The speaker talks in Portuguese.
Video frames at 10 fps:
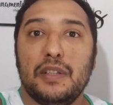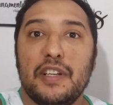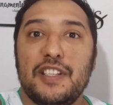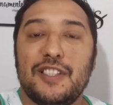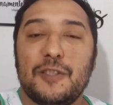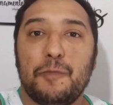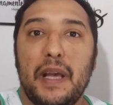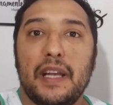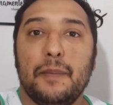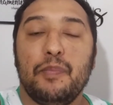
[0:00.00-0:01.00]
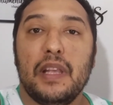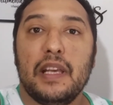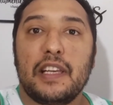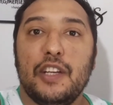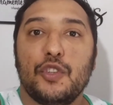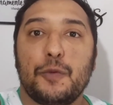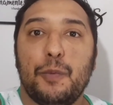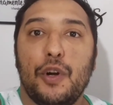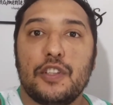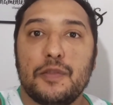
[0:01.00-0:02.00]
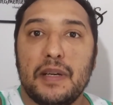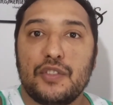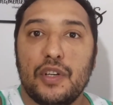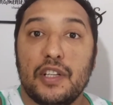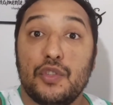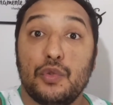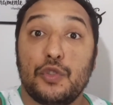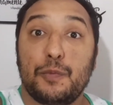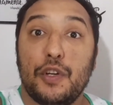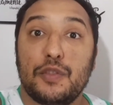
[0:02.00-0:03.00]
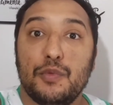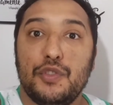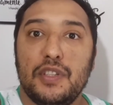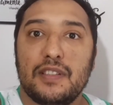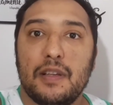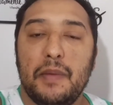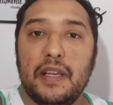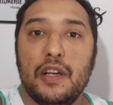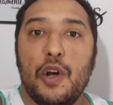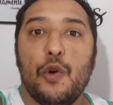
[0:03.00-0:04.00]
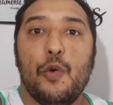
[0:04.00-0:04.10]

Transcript: Então a gente espera que nos próximas horas ou nos próximos dias também